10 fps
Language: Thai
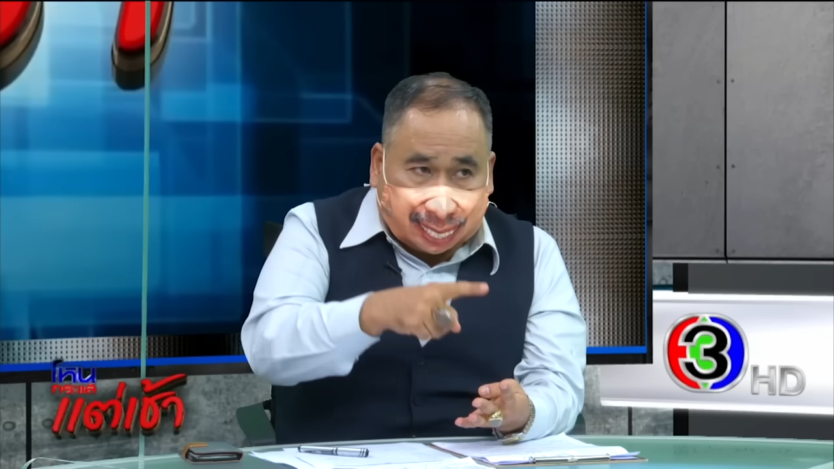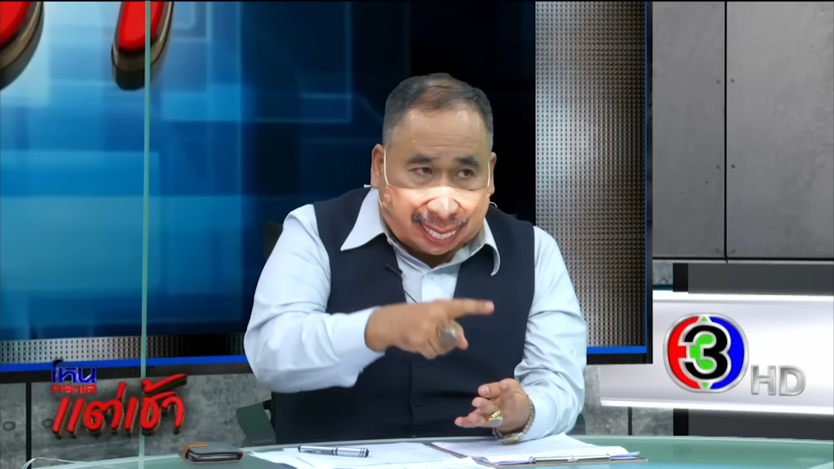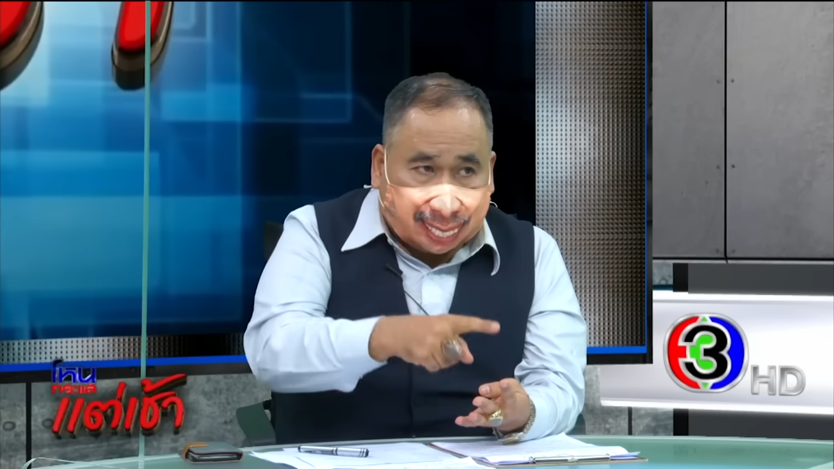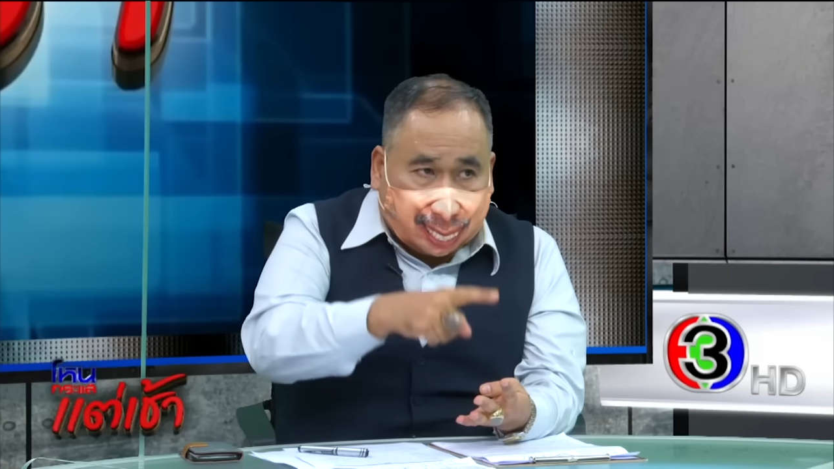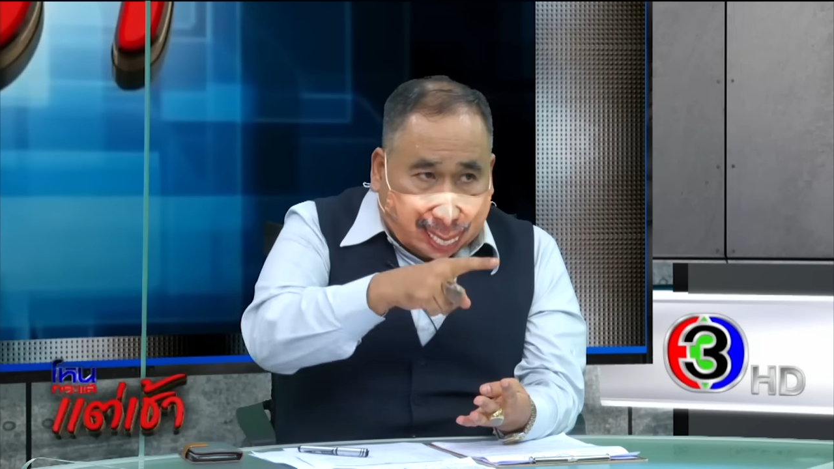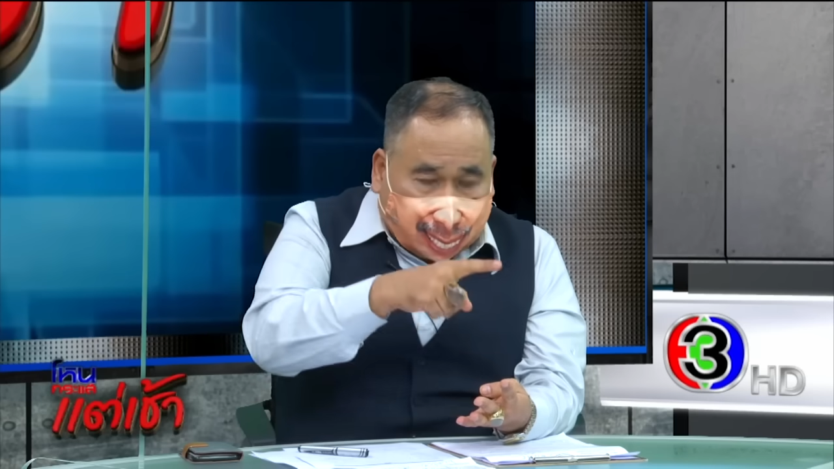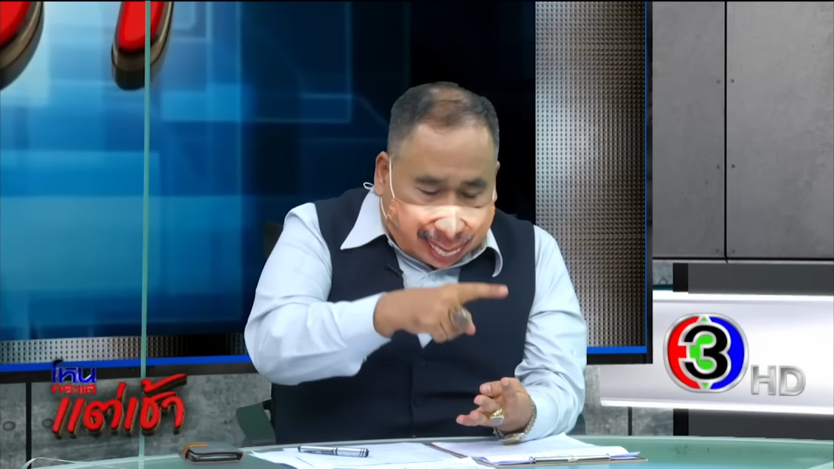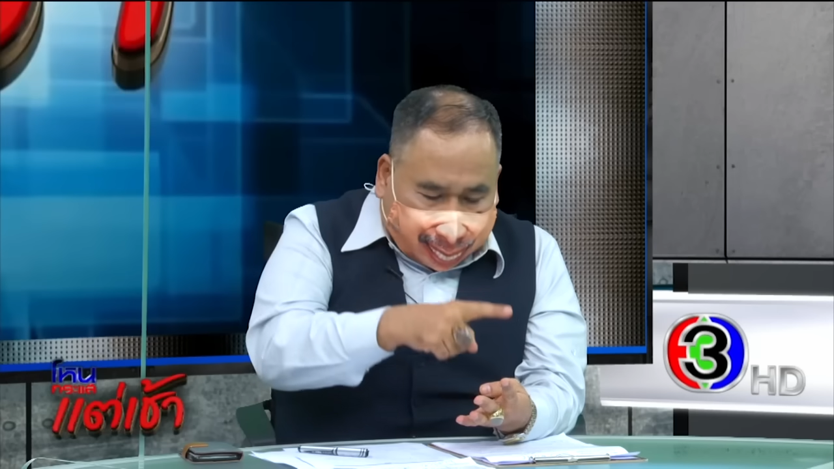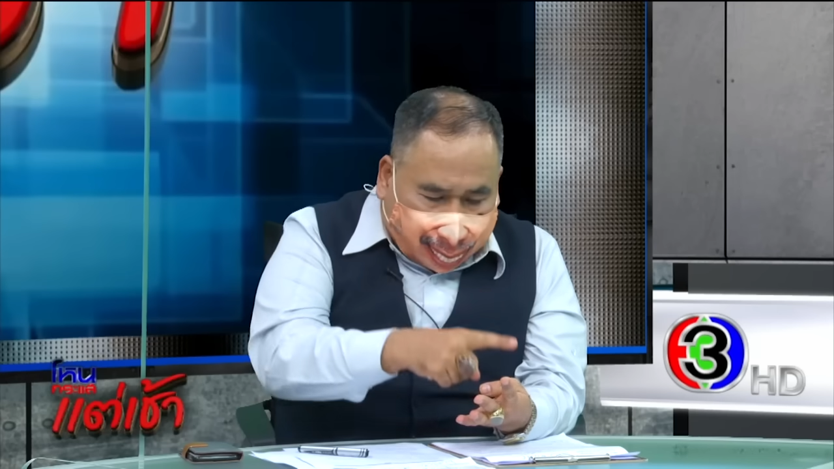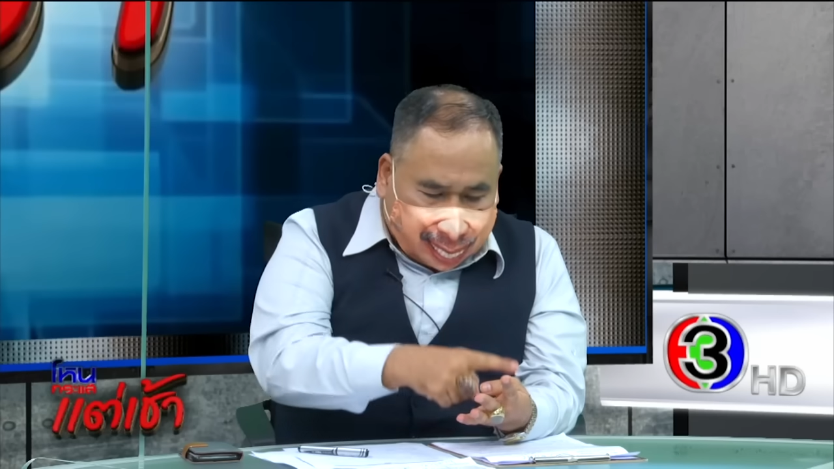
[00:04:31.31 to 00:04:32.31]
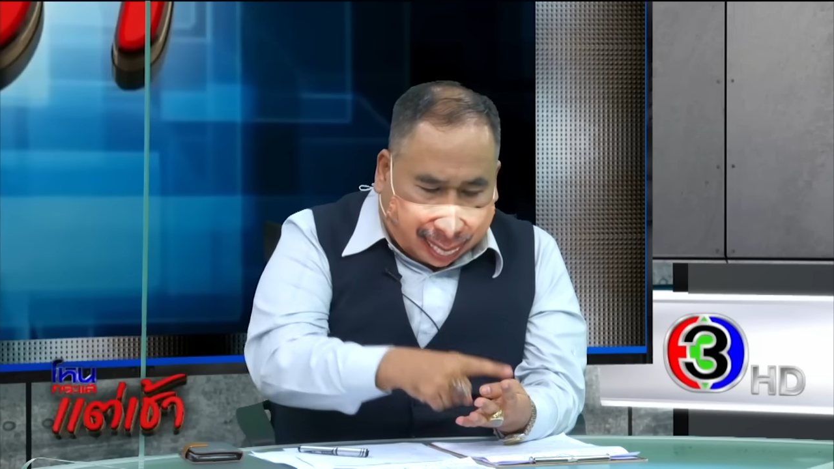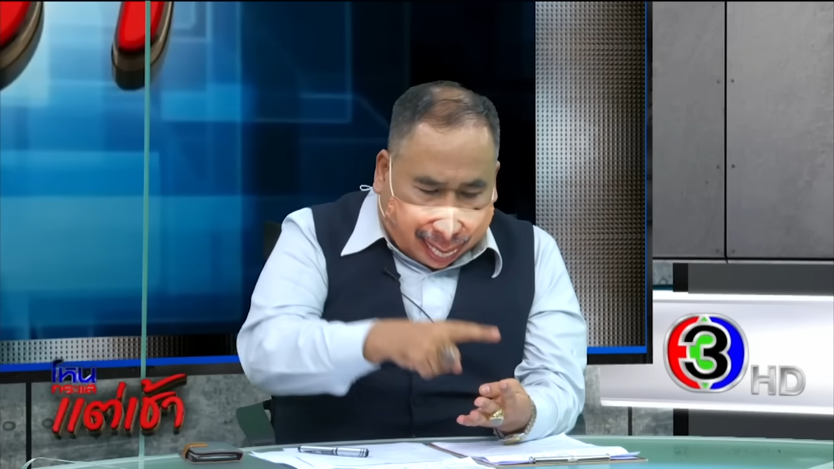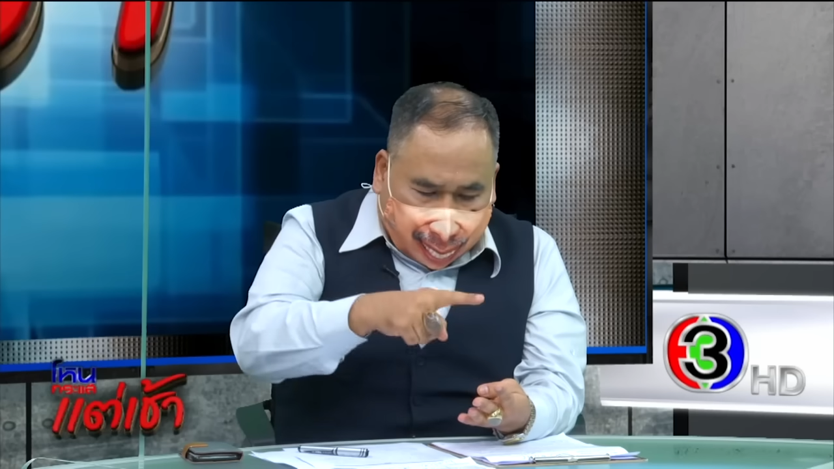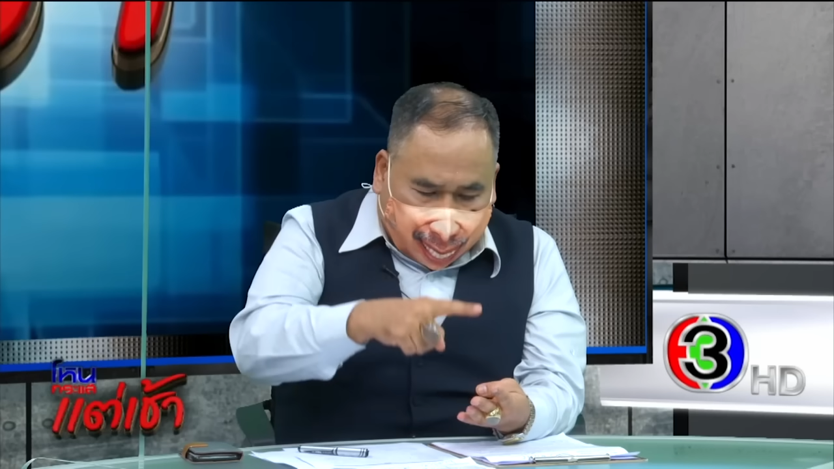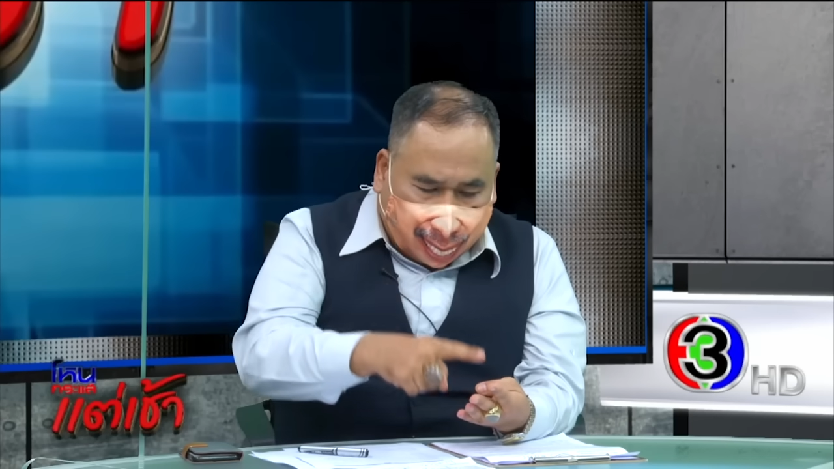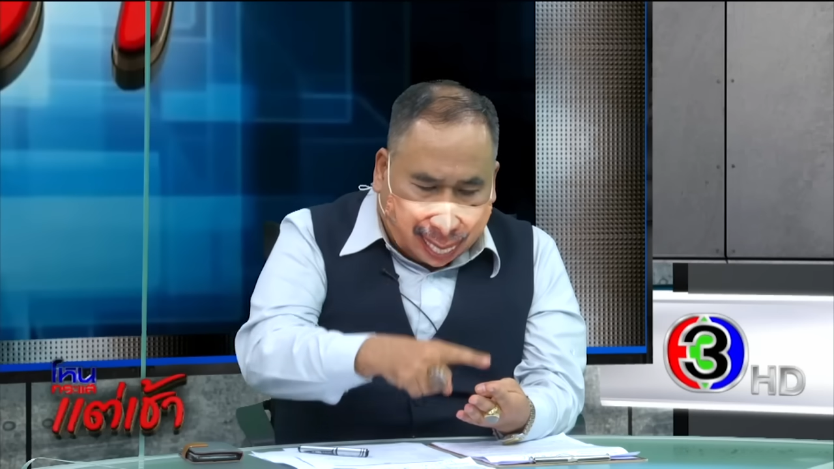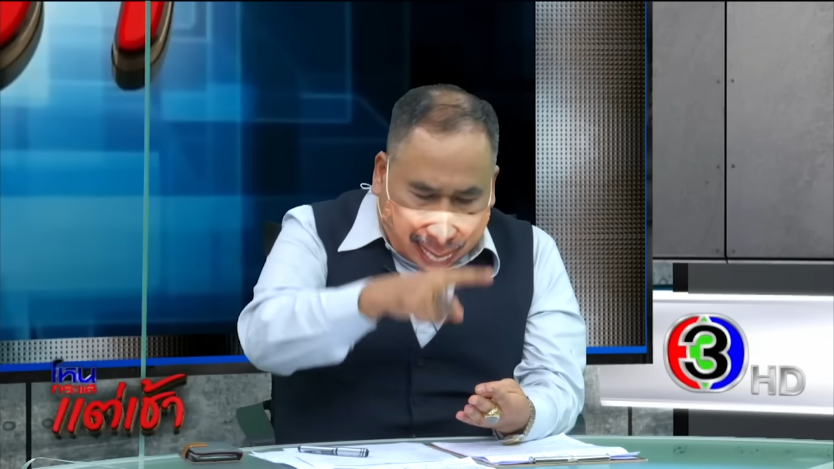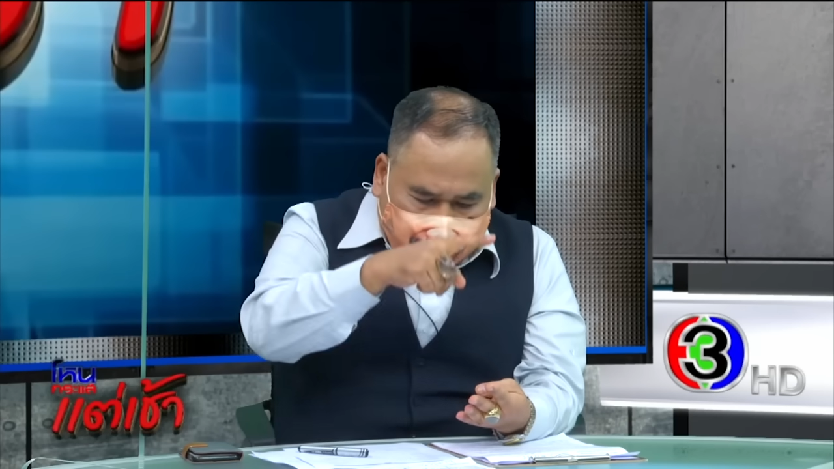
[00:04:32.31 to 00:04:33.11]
คือแนวทางของ